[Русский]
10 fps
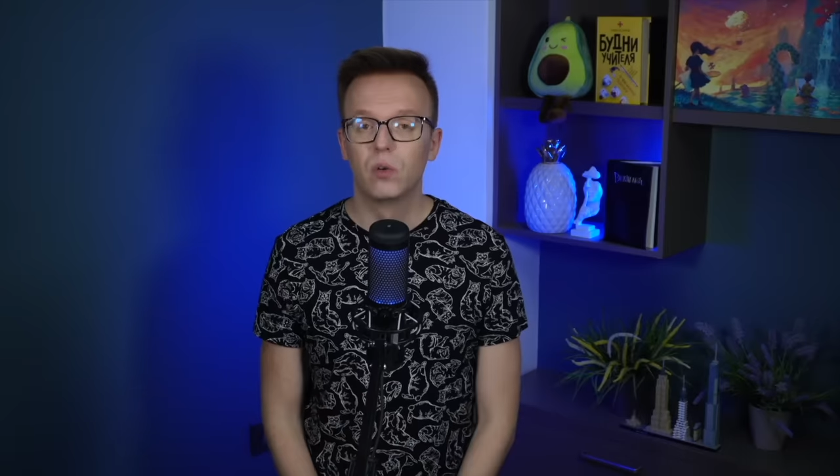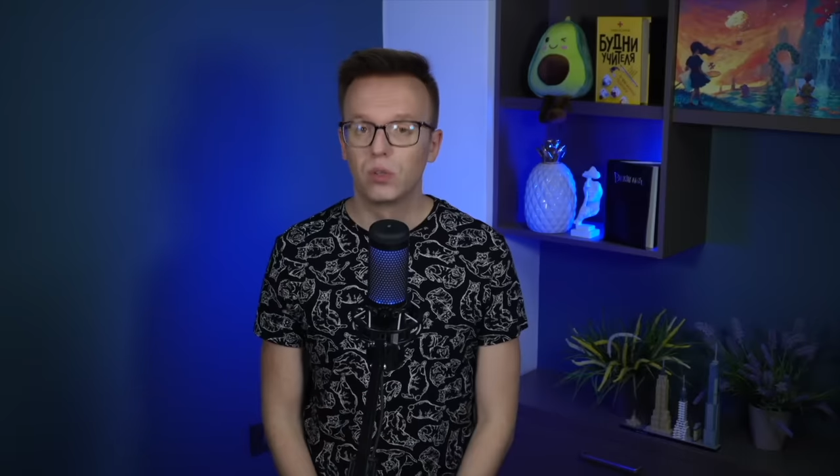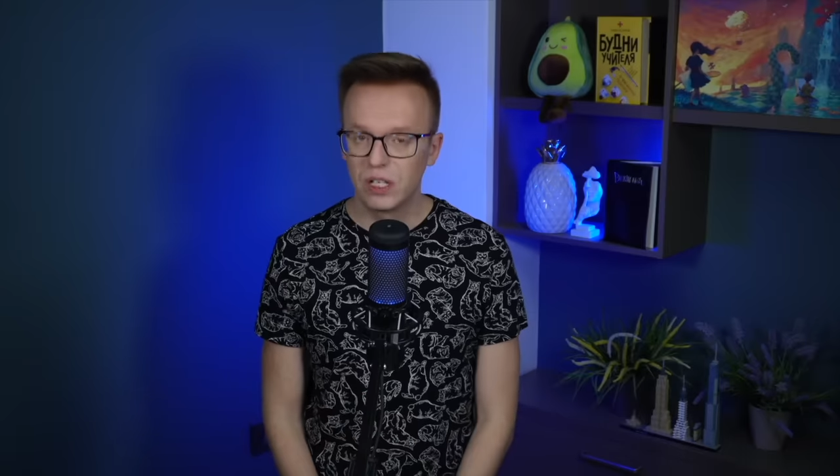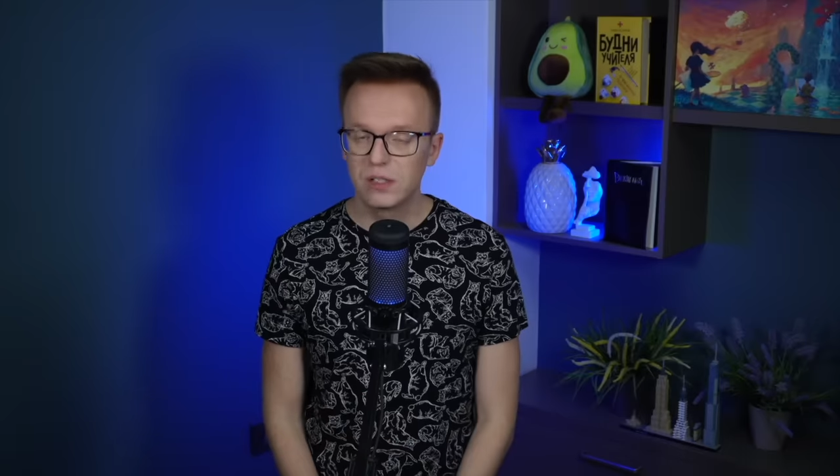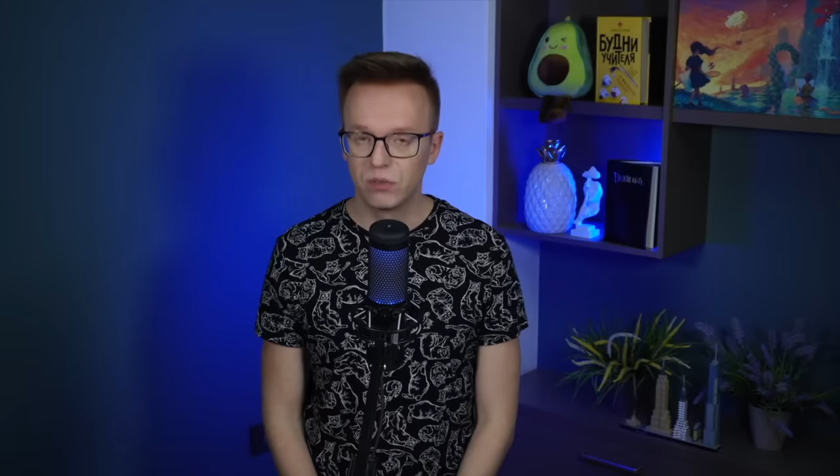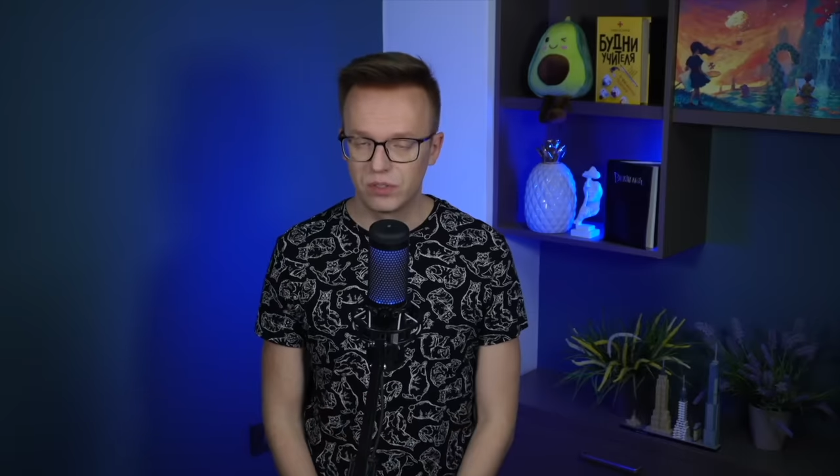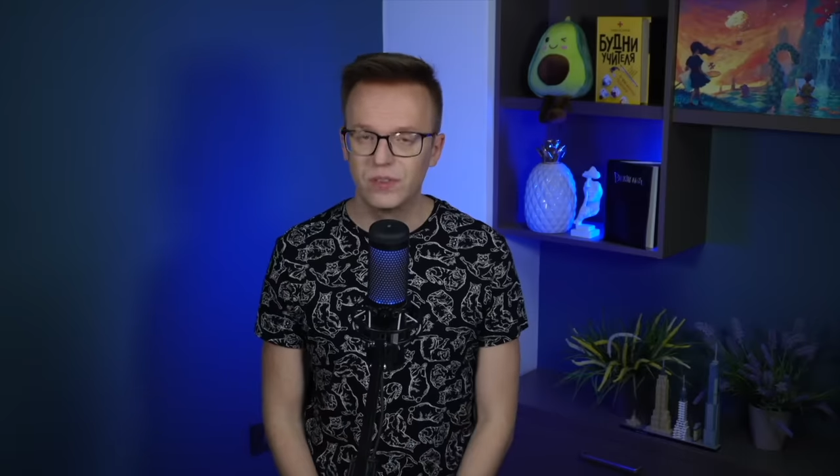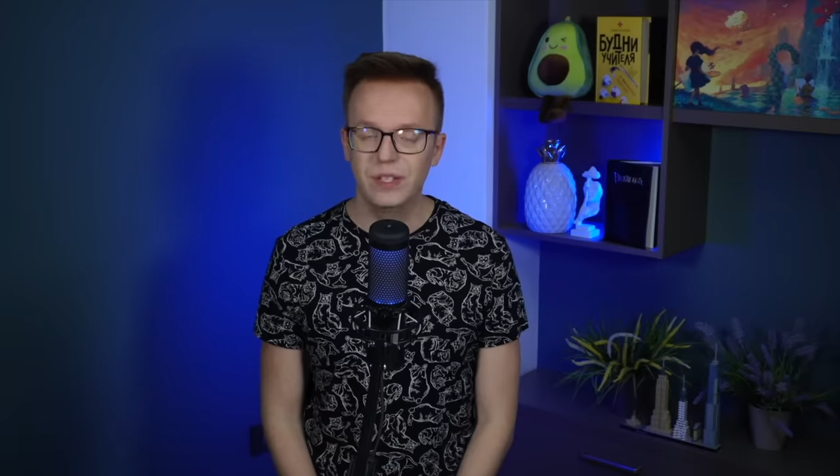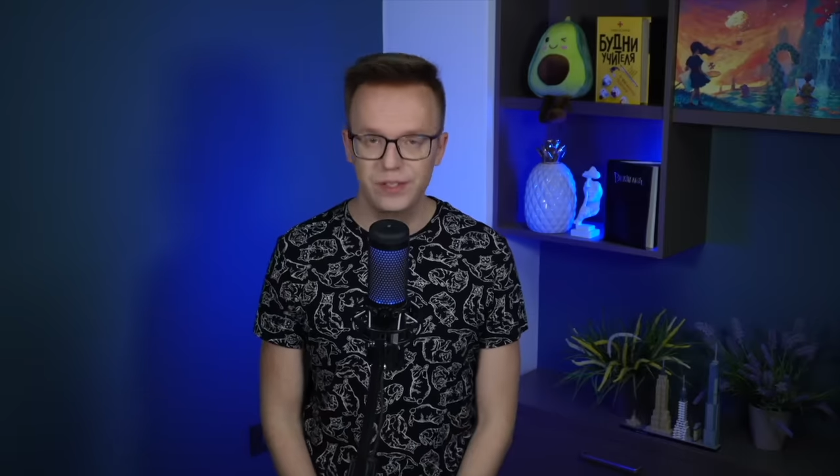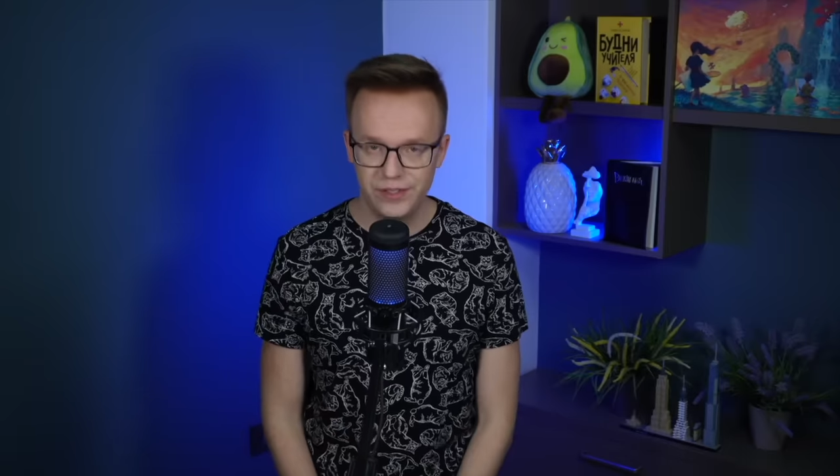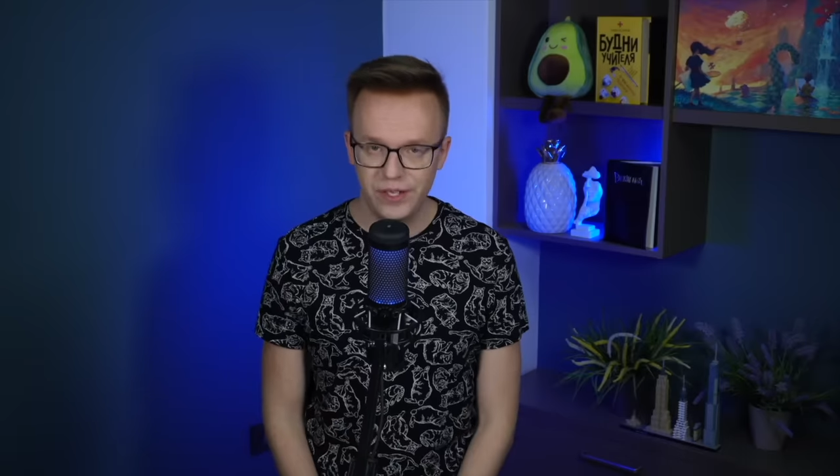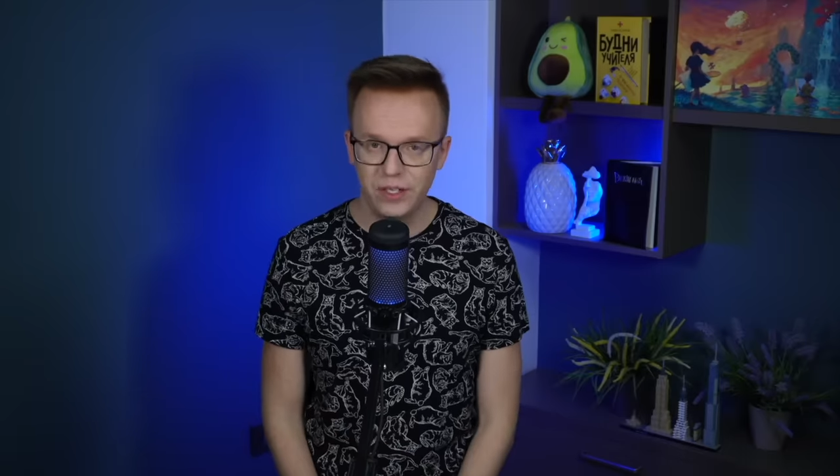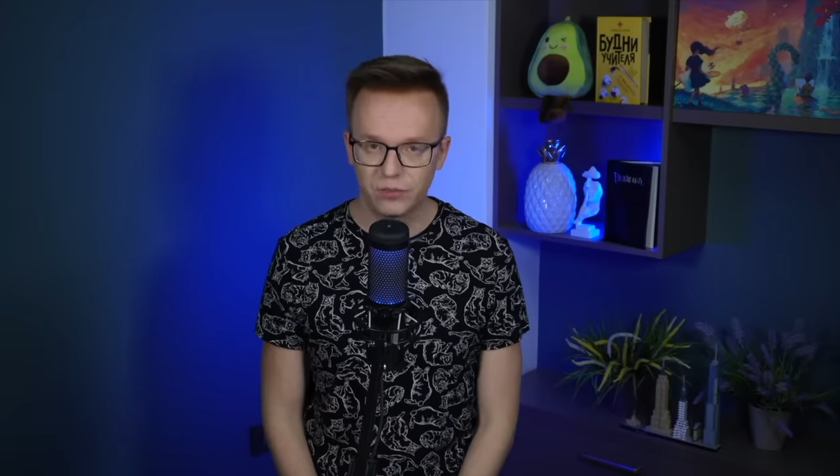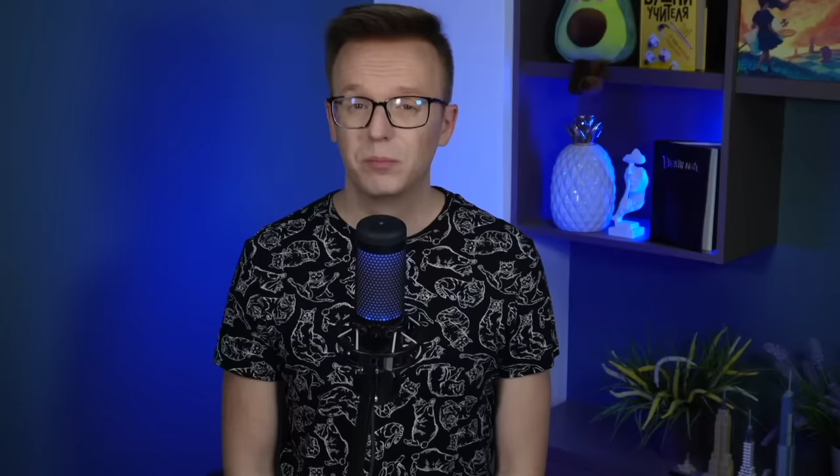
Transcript: от отсутствия детей.